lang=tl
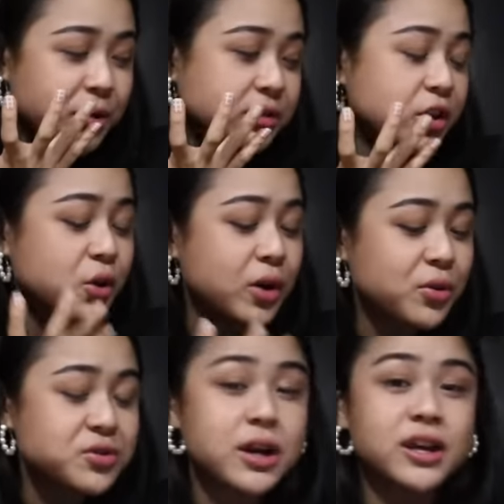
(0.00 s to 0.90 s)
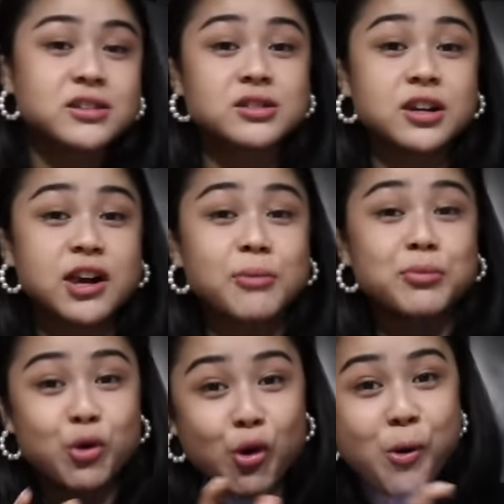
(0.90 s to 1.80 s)
Nagtanong ako sa
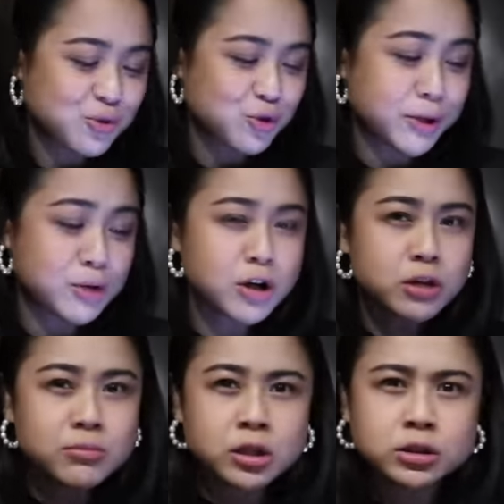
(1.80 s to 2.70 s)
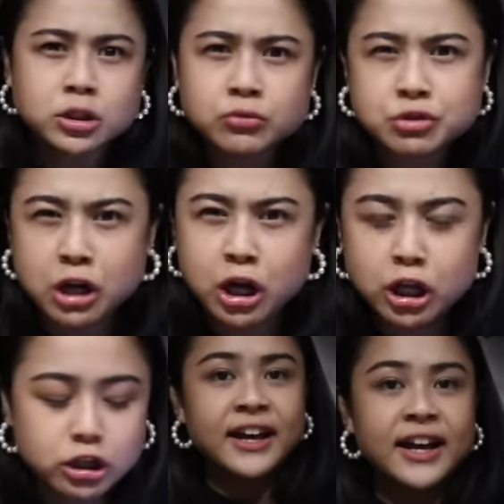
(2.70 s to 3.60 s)
Instagram ko kung meron ba kayong mga tanong dyan.
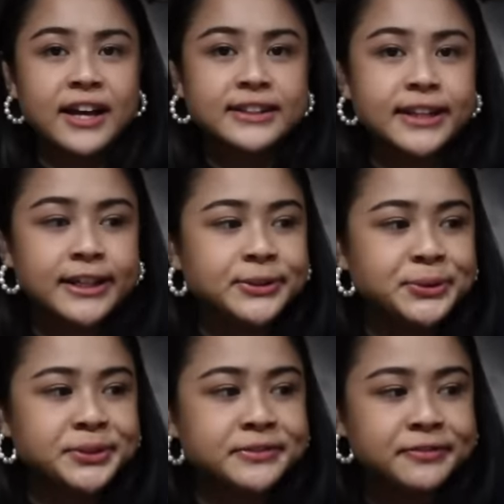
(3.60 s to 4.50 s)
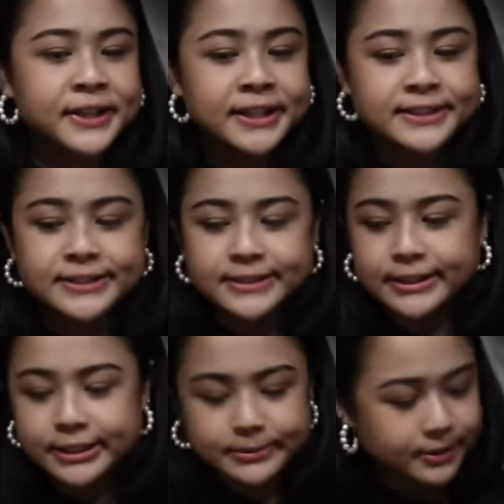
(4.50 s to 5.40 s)
At ayun, friends,
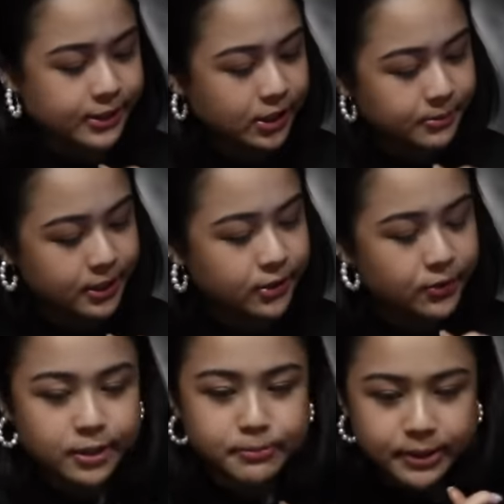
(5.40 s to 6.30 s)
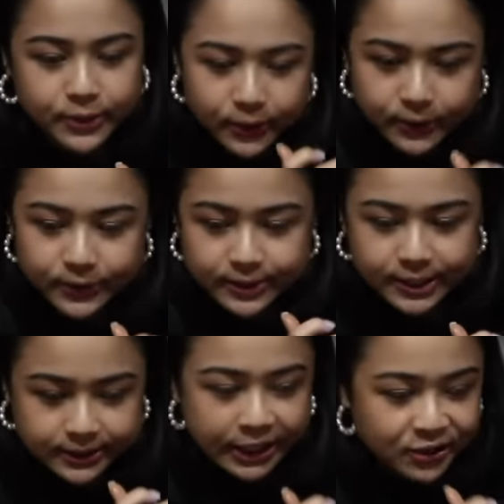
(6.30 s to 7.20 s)
um, di naman ako nabigo.
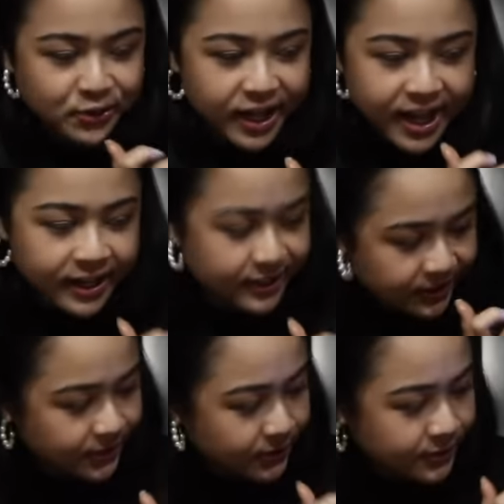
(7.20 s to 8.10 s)
Nagtanong nga kayo.